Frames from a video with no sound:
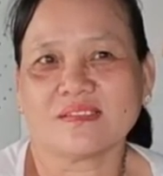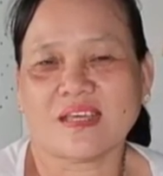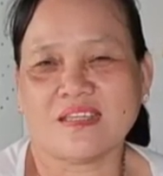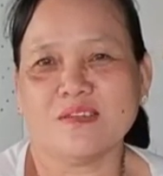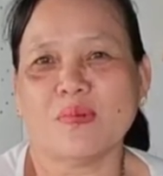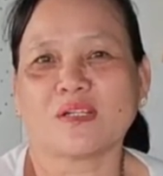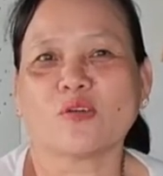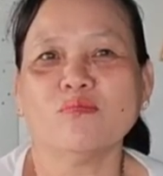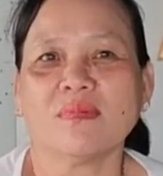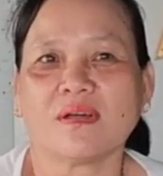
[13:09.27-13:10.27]
tại vì mình
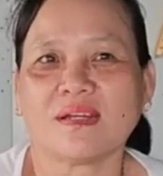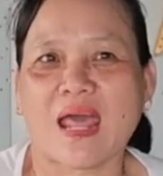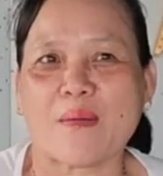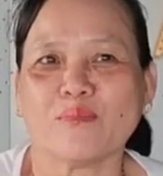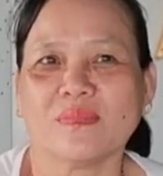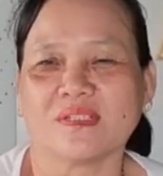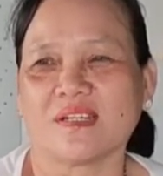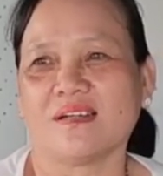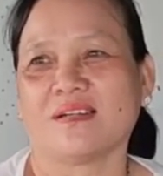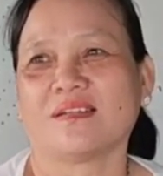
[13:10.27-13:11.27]
cũng ờ, làm ờ,
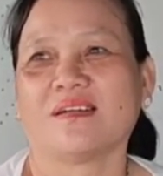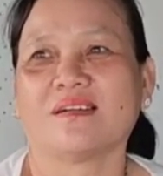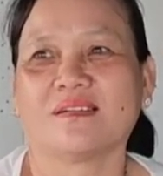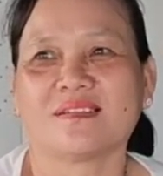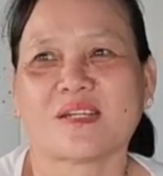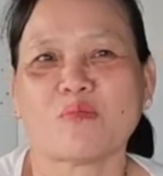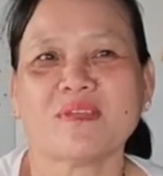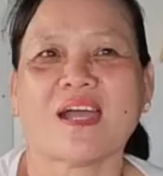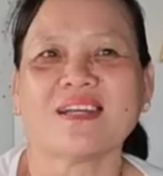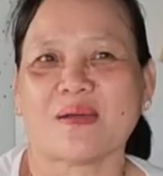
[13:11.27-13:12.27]
ờ,
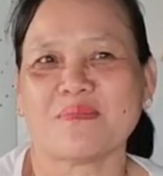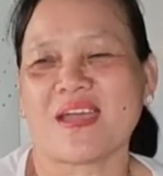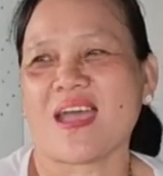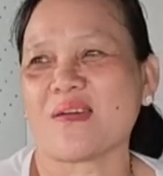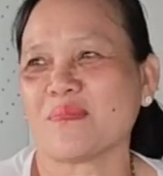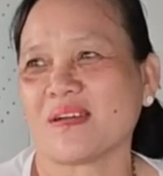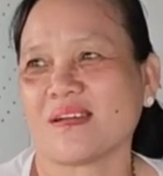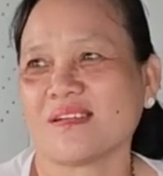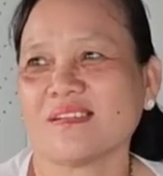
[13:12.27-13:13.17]
nông dân làm ra mà